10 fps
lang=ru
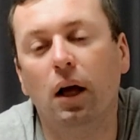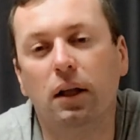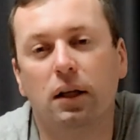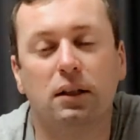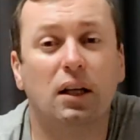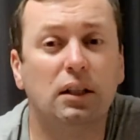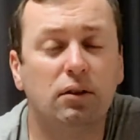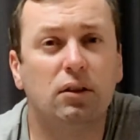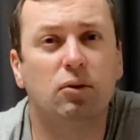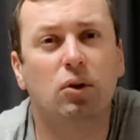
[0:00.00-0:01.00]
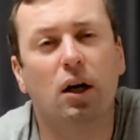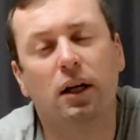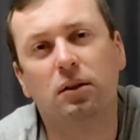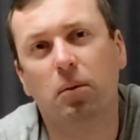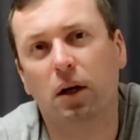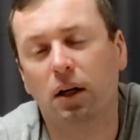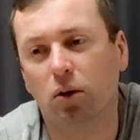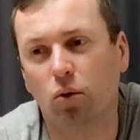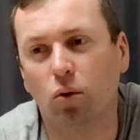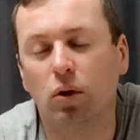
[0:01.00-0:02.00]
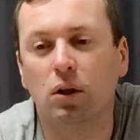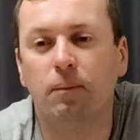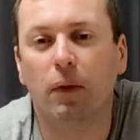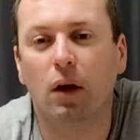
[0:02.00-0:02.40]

Это рассказывается вот как раз про Тони,